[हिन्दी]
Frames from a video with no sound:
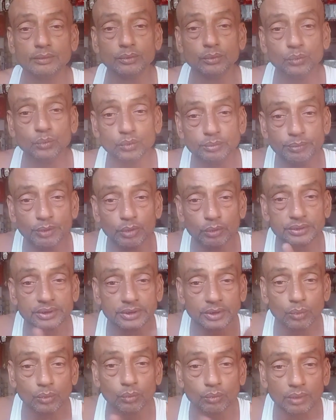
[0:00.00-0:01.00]
दूध बिलोती
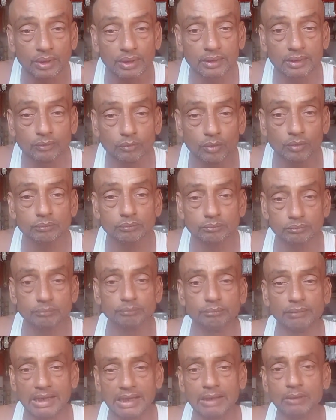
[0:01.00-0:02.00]
थी नूपर का वो
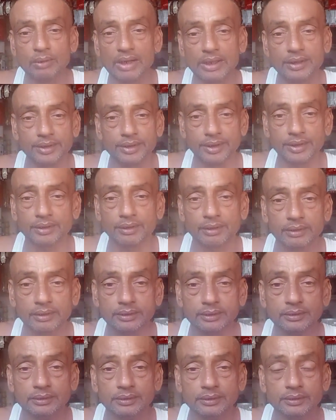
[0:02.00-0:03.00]
मलाई उलाई इकट्ठी करके
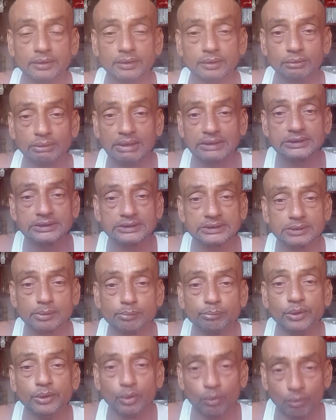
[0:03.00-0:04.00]
तो ऐसे तैसे
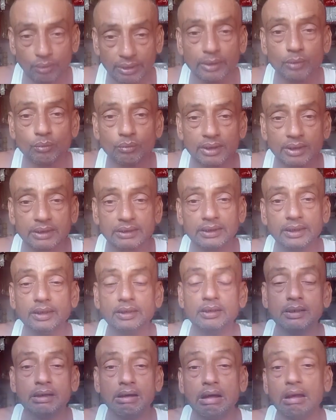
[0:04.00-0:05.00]
बिलो रहे नूपर का
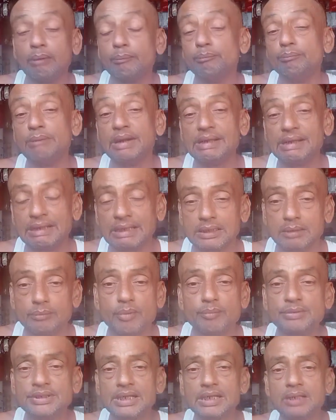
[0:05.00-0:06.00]
और मैंने कह दिया
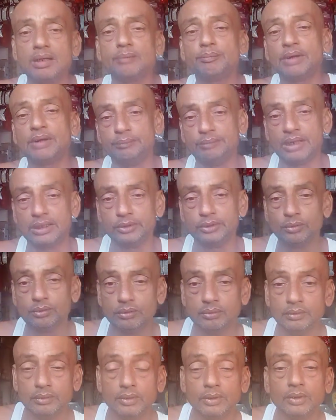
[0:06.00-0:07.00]
मम्मी जरा गला पानी पिला दिया
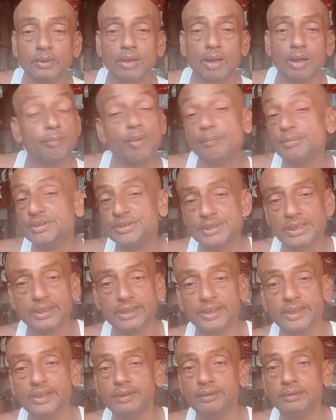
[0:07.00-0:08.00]
और तो मम्मी चली
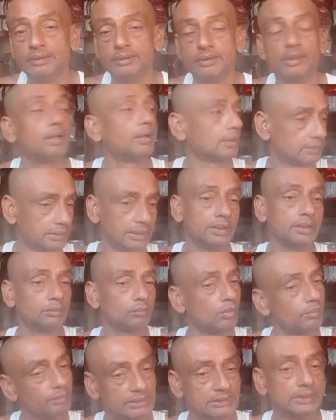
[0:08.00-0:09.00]
गई रख दे
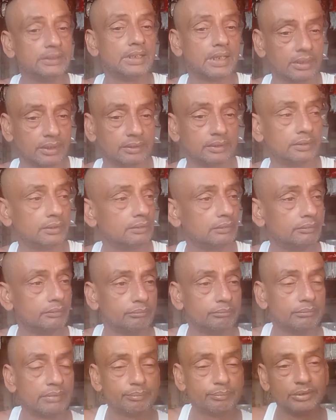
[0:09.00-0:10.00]
कोई बात नहीं यहाँ
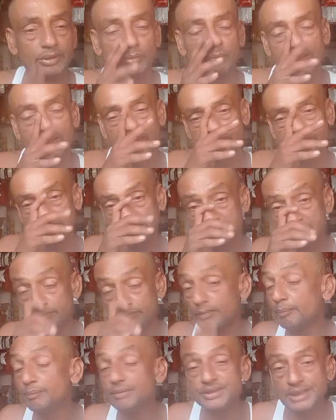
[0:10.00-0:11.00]
मैं पी लूँगा
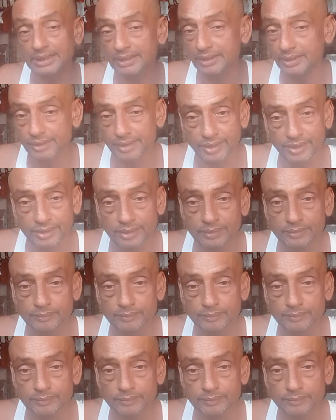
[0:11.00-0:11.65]
मम्मी चली गई कहीं